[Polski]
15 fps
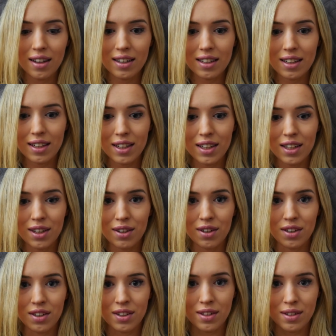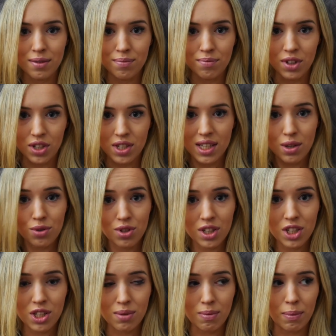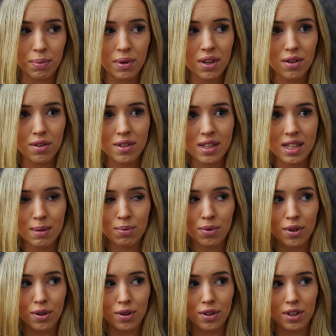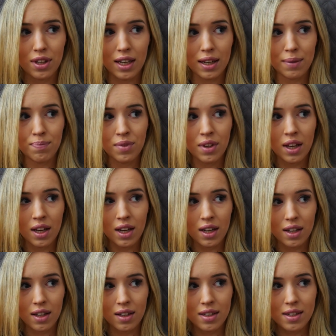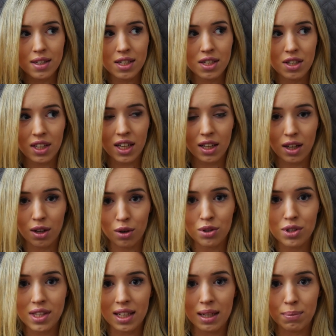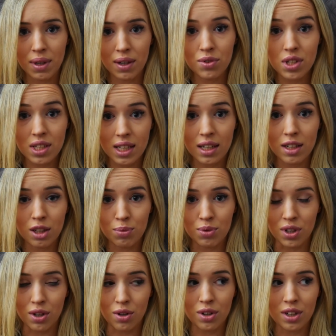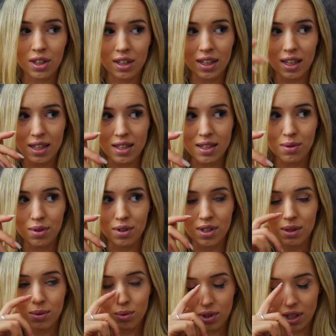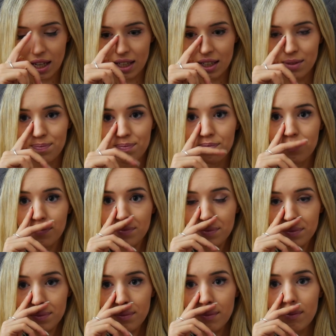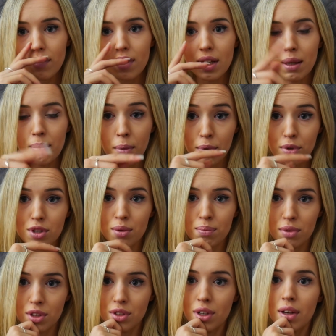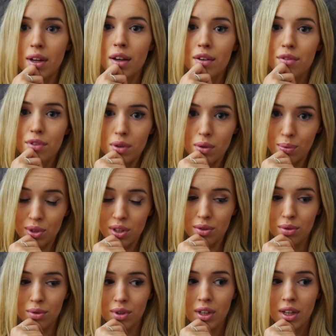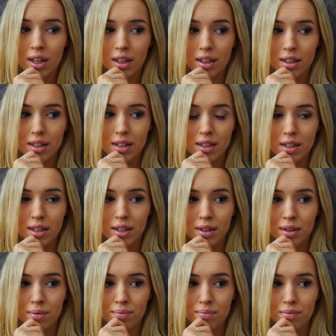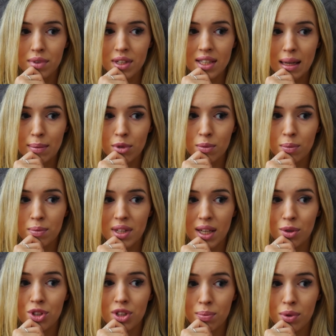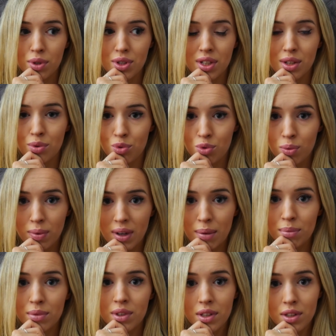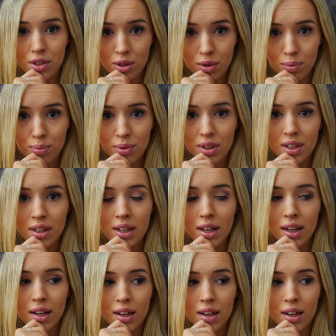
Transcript: i y, wiecie, zaoszczędzić sobie pieniądze spokojnie y, i się tak nagrodzić za ten pierwszy zdany dobrze rok na y, studiach i po prostu być w koło brzegu i, i stamtąd zająć się mocniej YouTube'em, DDOB,